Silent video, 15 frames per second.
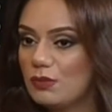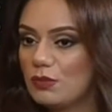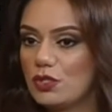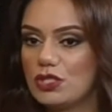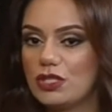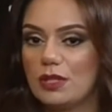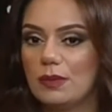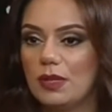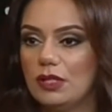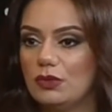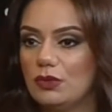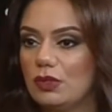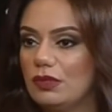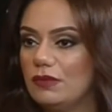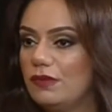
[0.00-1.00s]
المجتمع
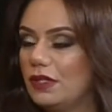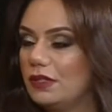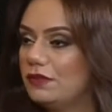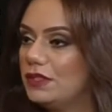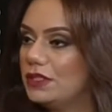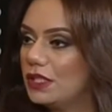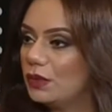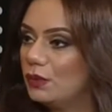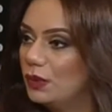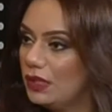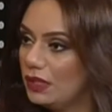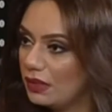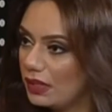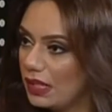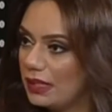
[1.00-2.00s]
دور الفرد في
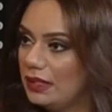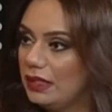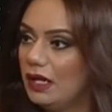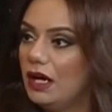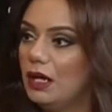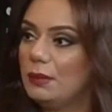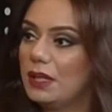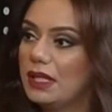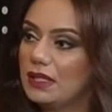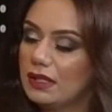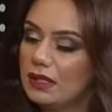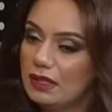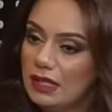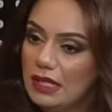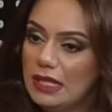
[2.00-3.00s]
تكوين الرأي العام
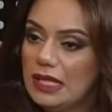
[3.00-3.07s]
أيضا